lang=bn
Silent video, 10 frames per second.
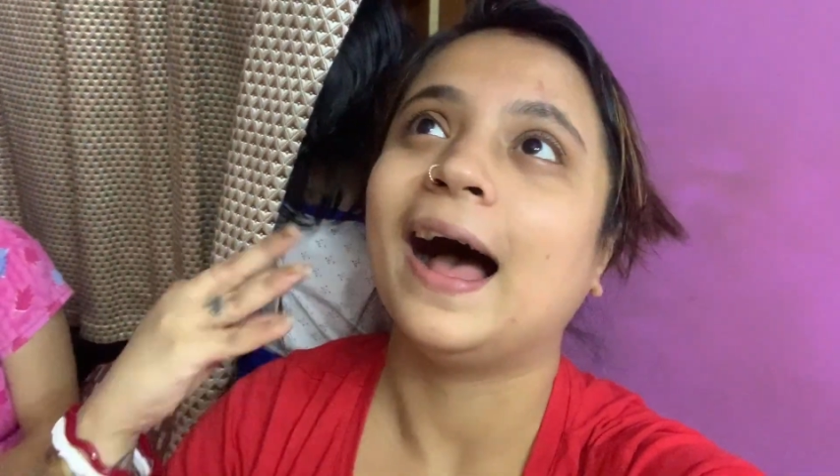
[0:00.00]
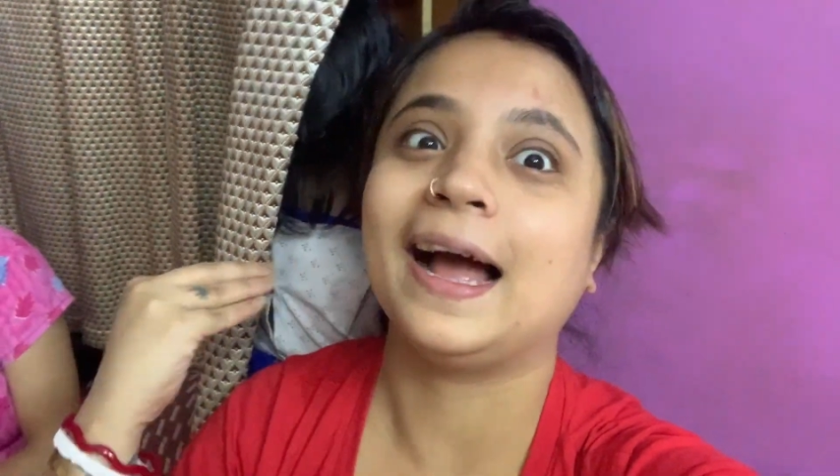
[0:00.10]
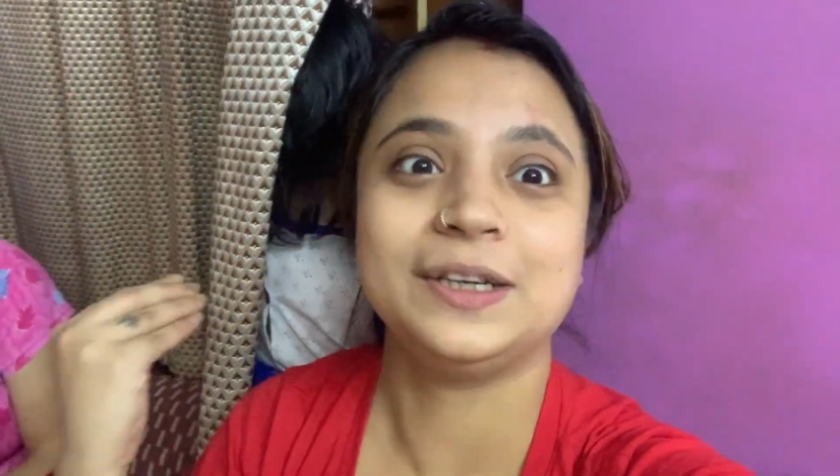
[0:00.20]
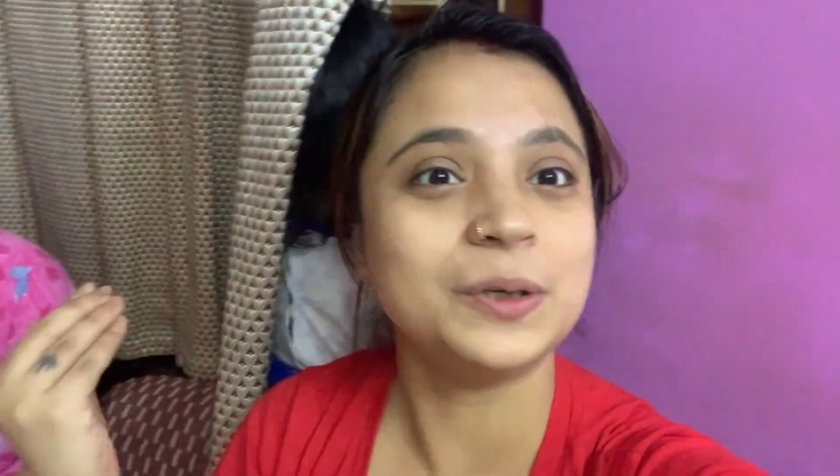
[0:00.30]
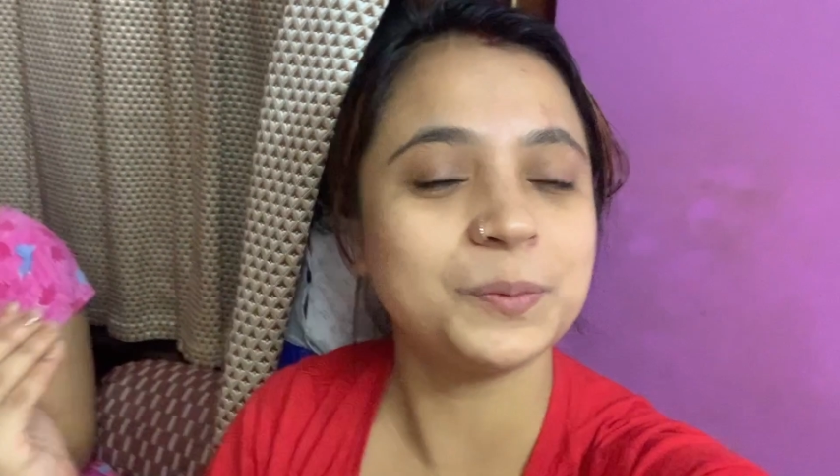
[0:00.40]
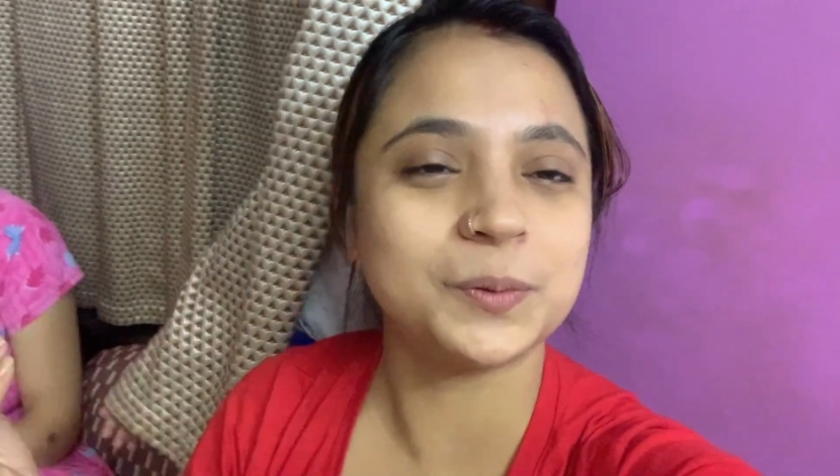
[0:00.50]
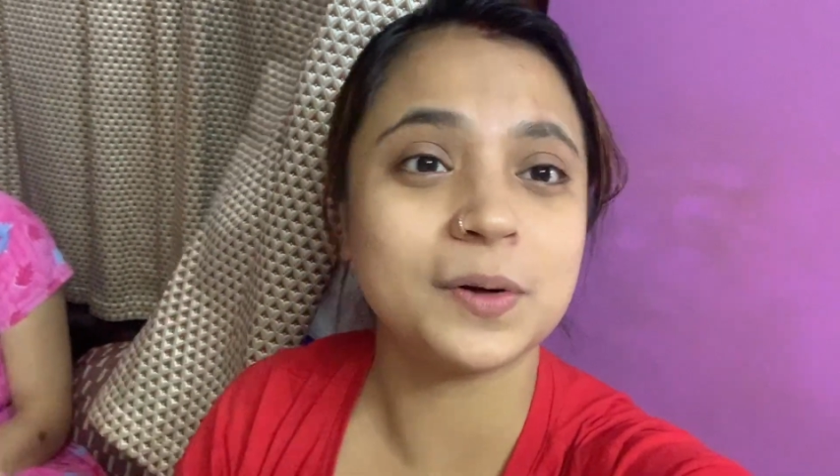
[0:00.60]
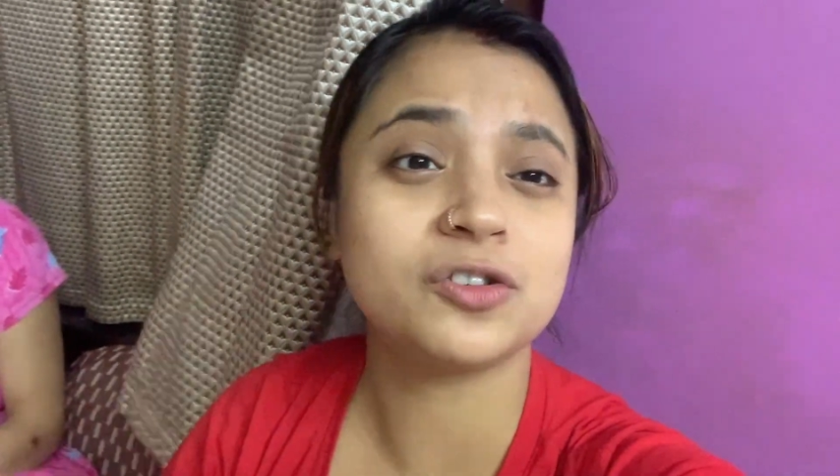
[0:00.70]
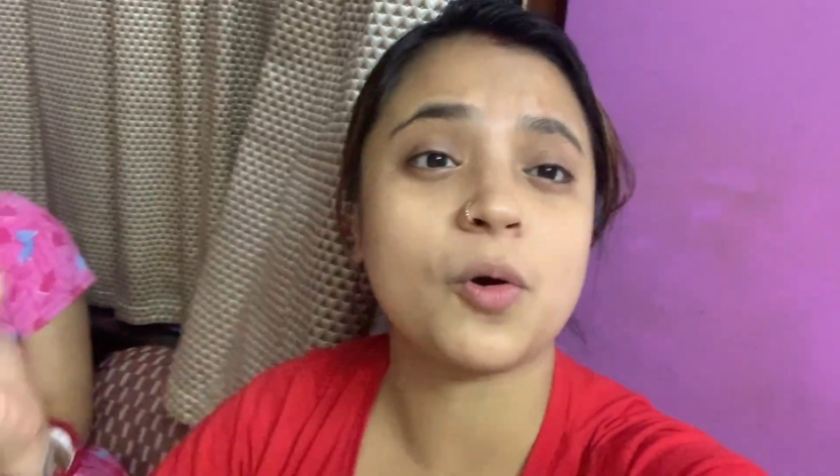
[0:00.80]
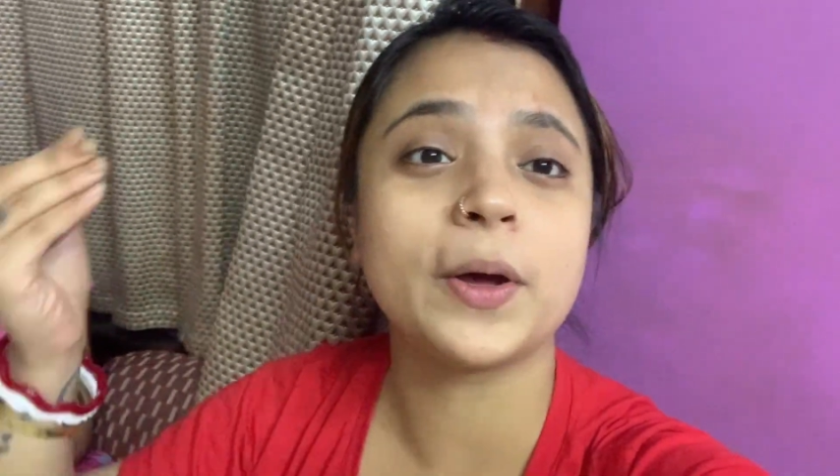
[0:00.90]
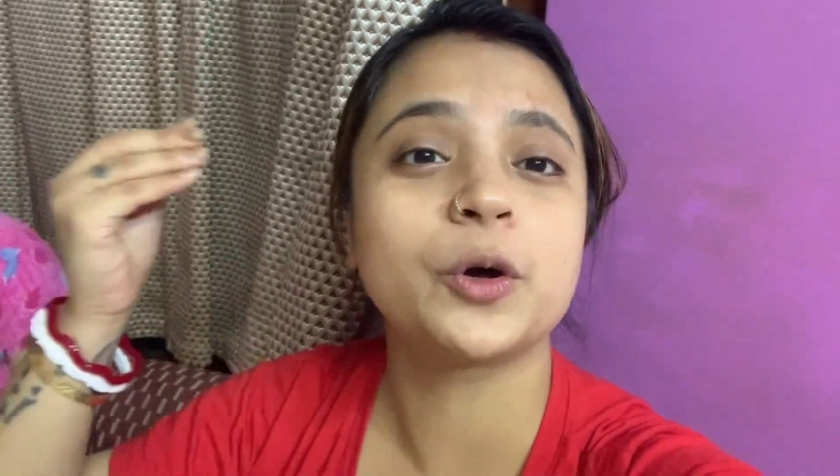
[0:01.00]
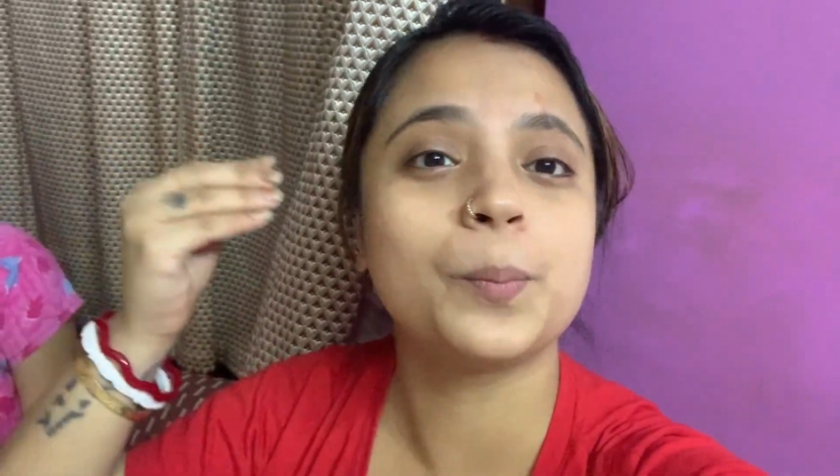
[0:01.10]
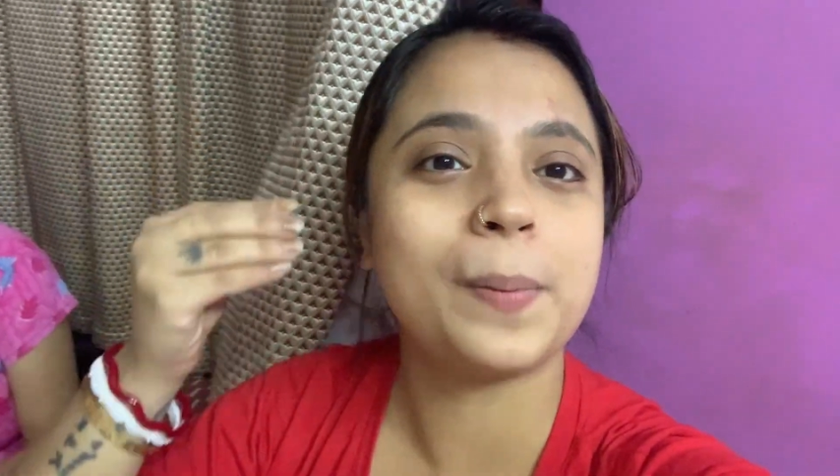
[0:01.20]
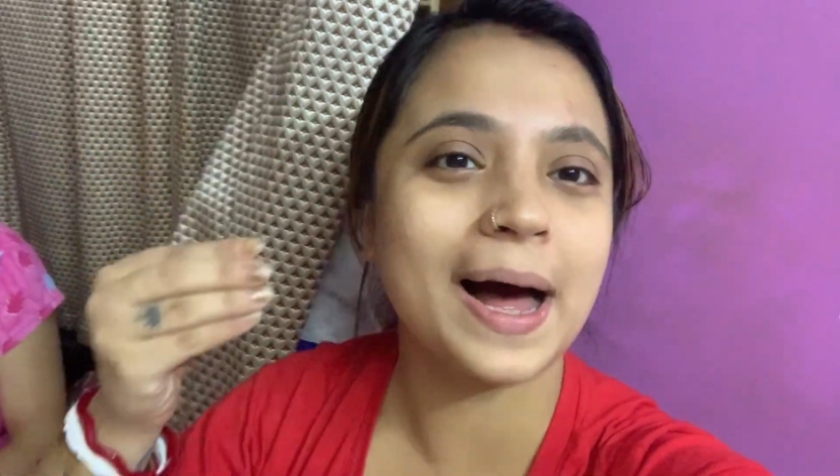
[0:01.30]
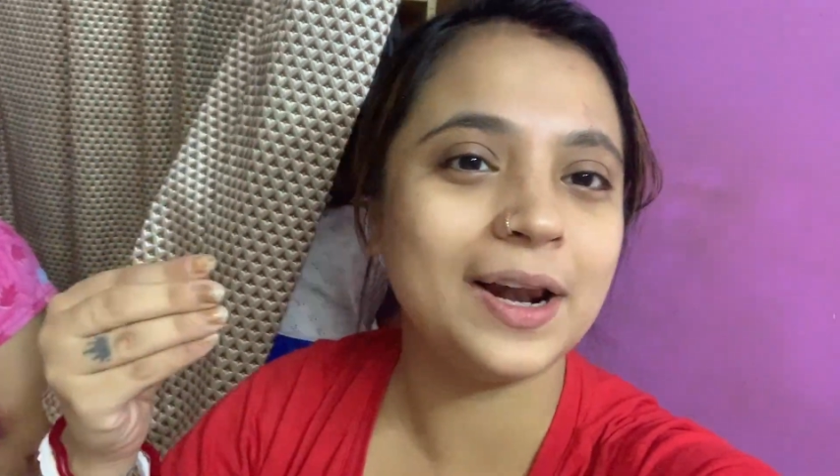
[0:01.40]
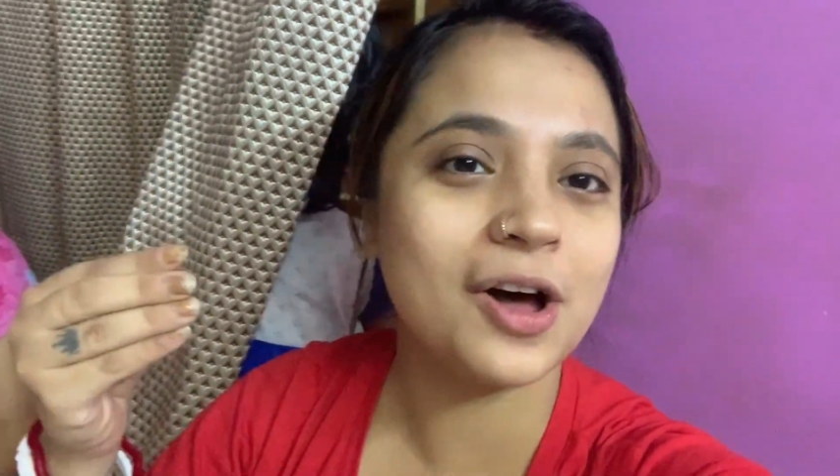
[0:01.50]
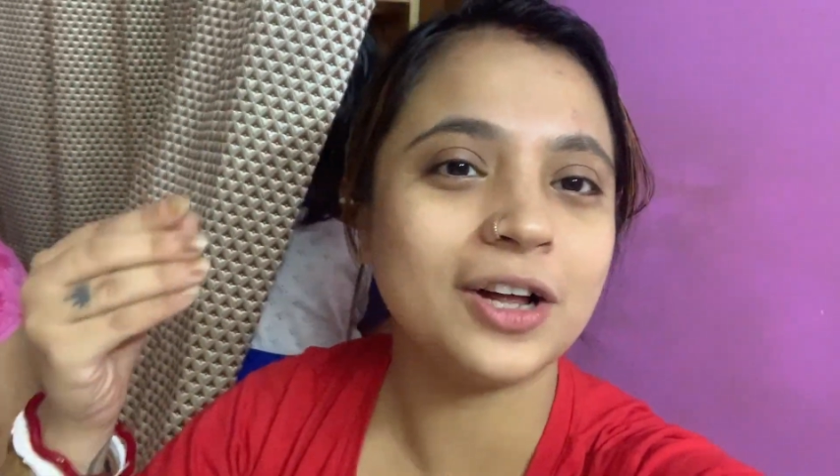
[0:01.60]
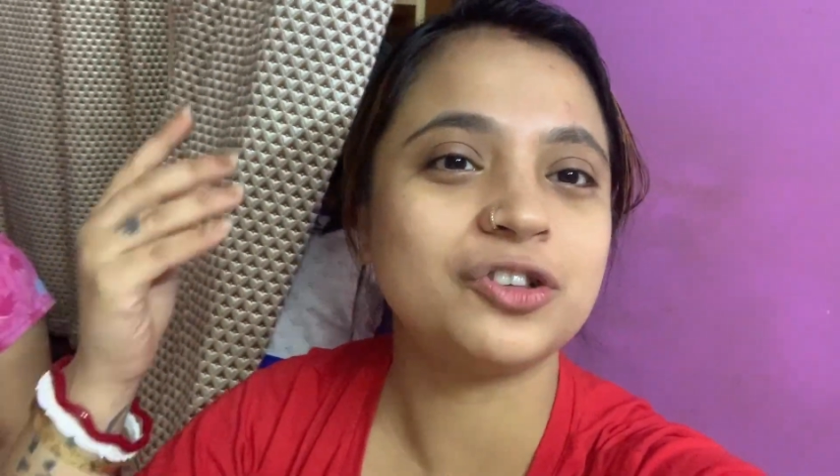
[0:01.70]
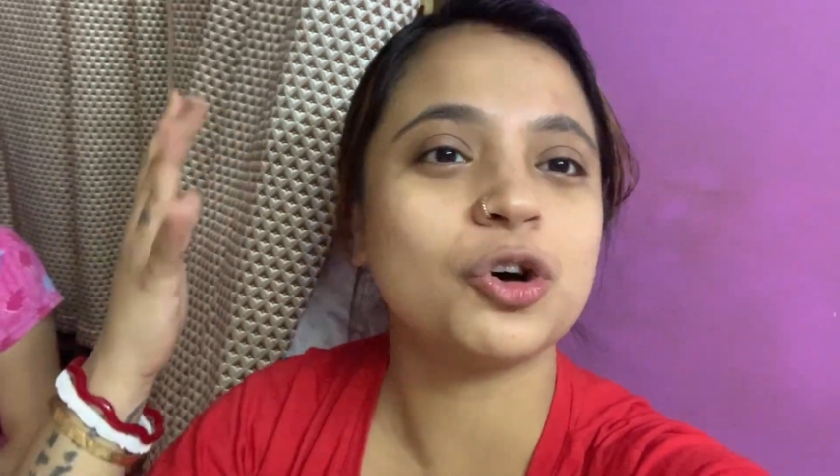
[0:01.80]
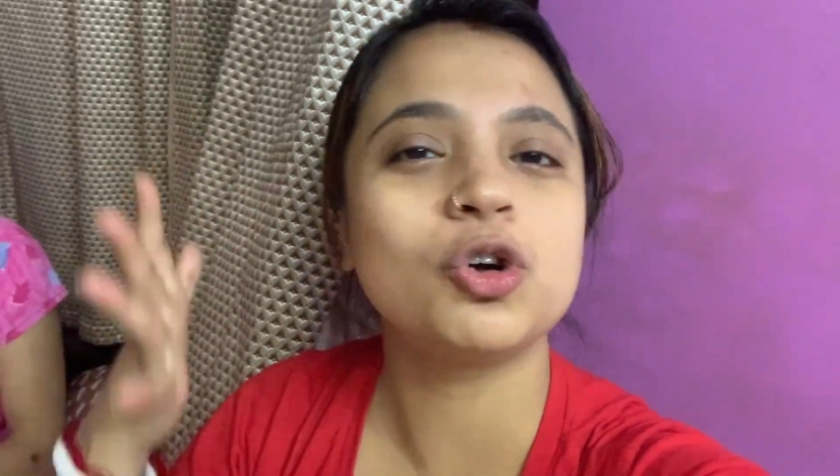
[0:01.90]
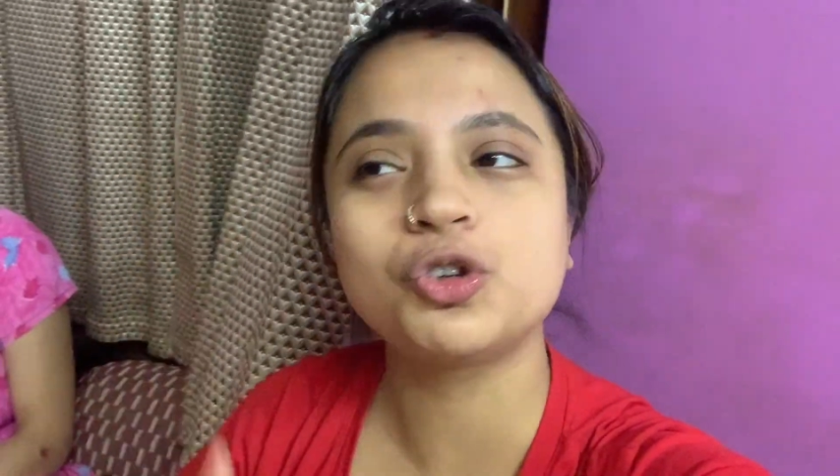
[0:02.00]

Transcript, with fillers: আই হোপ তোমরা সবাই খুব ভালো আছো